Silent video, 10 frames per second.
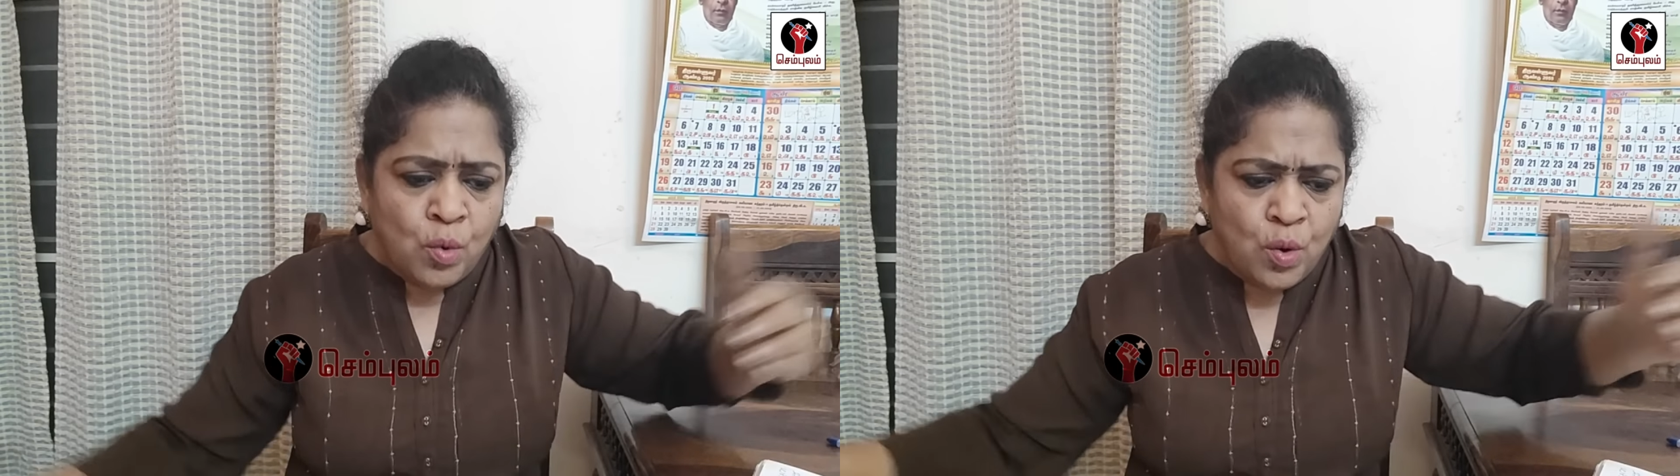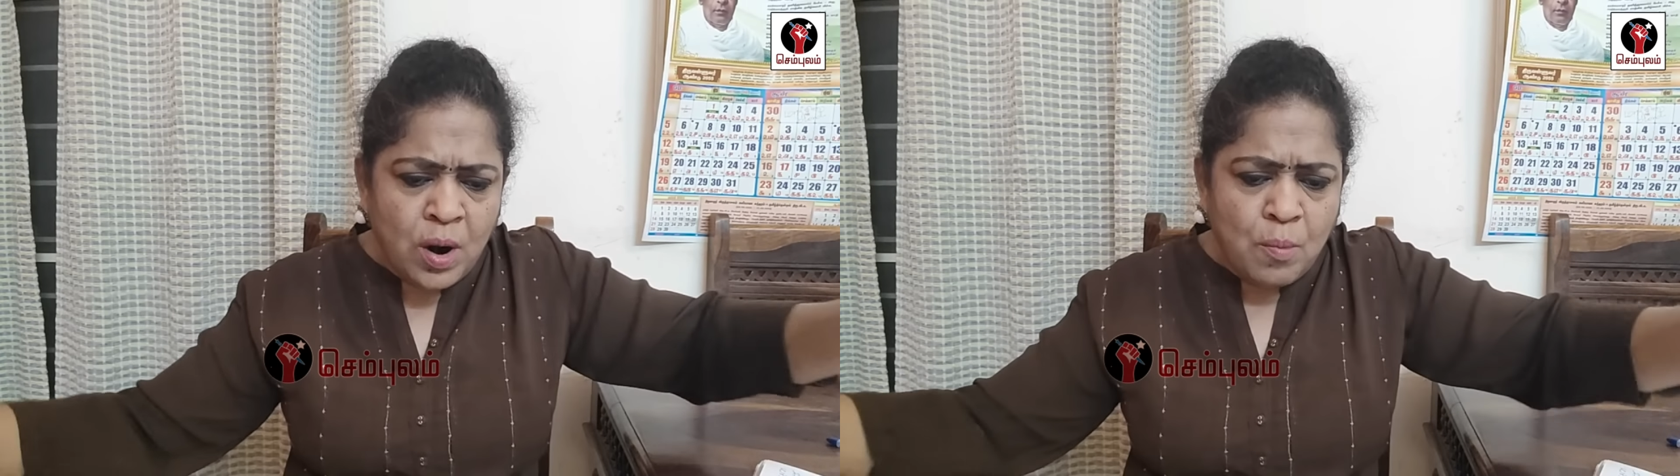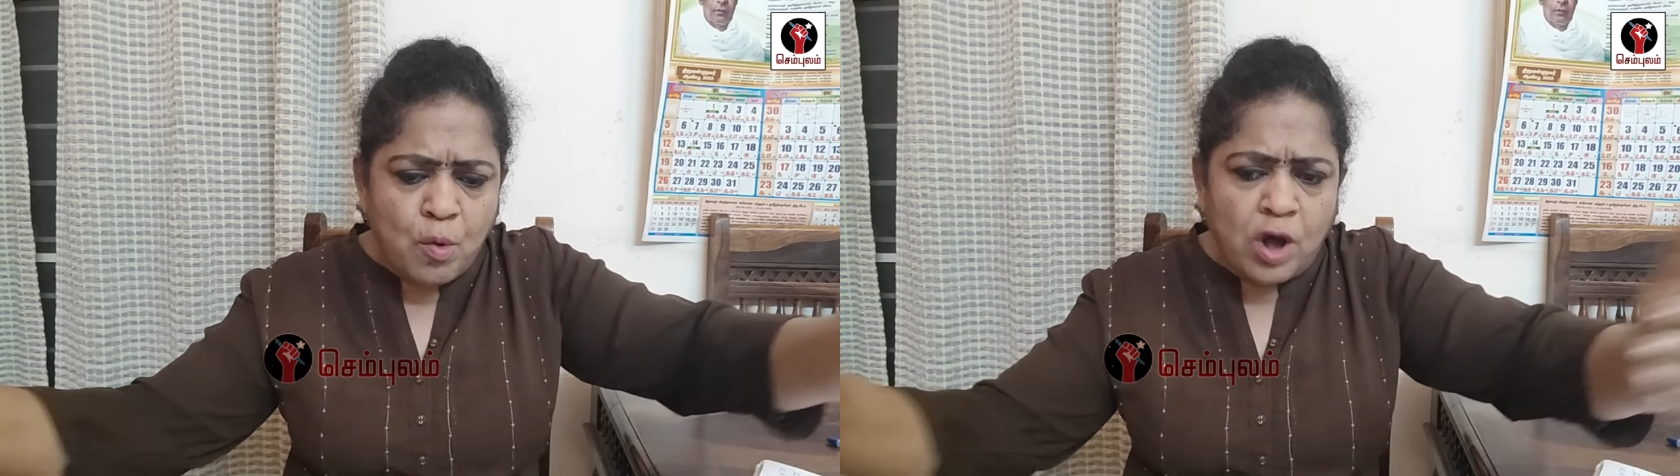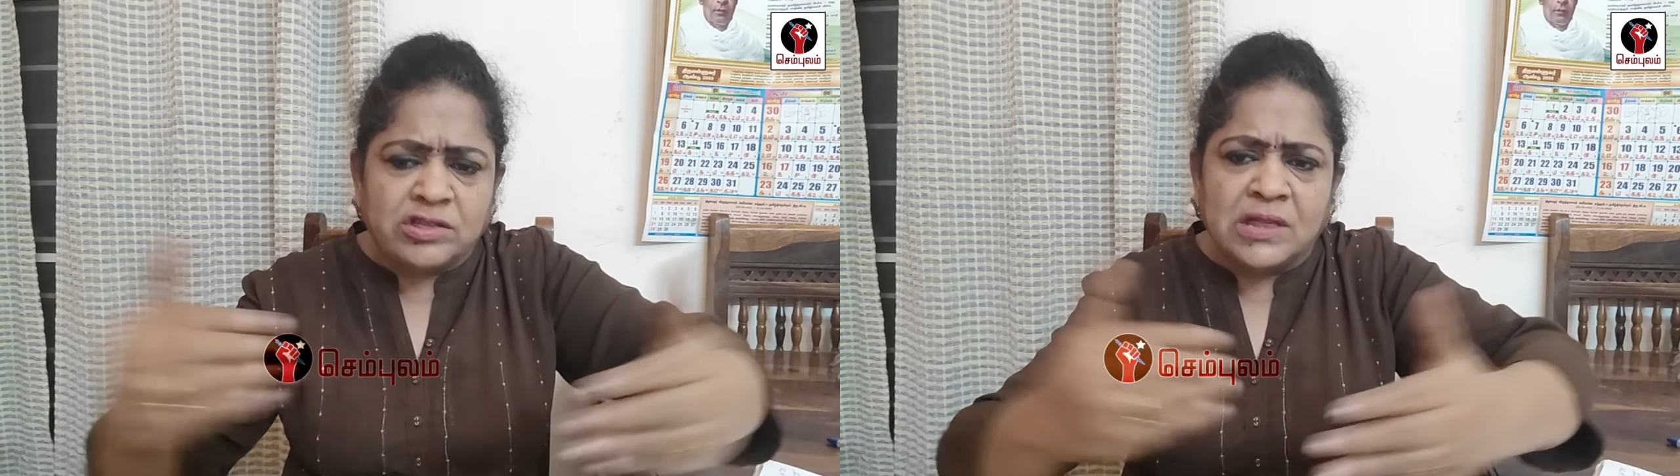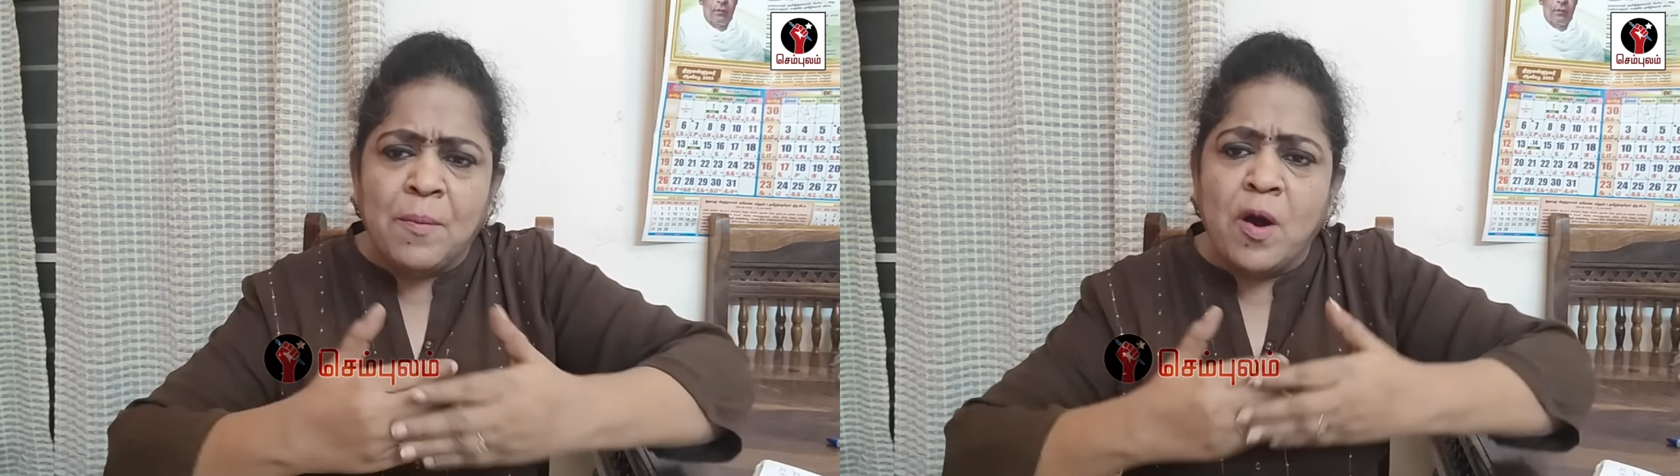ஊரை
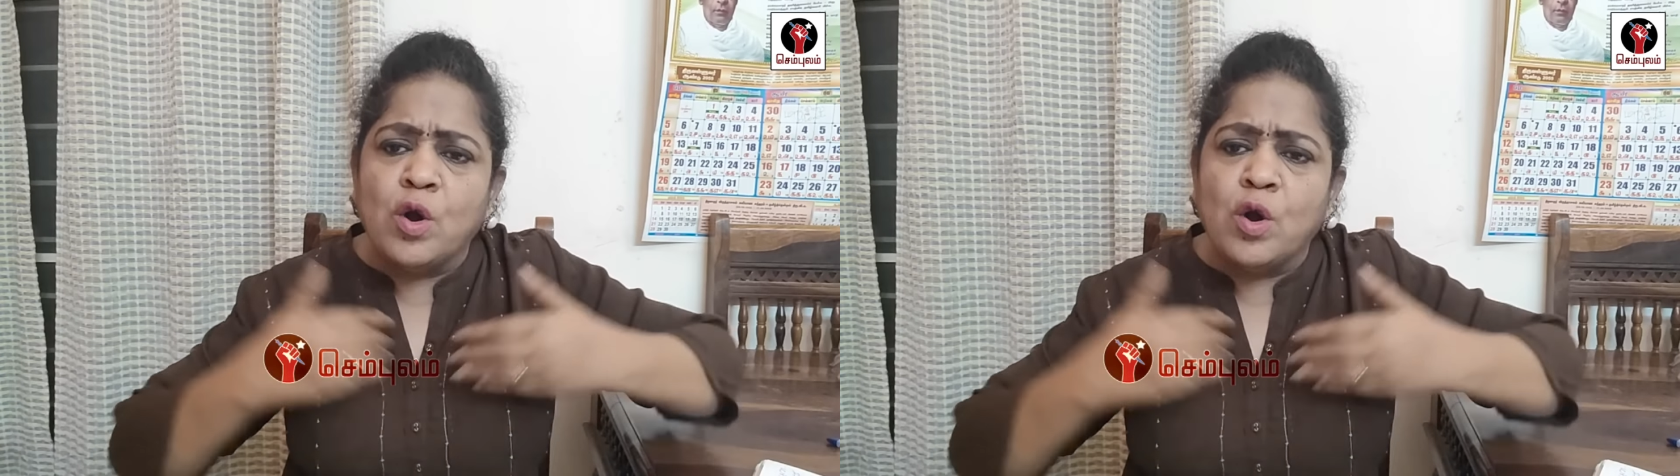மொத்தமாக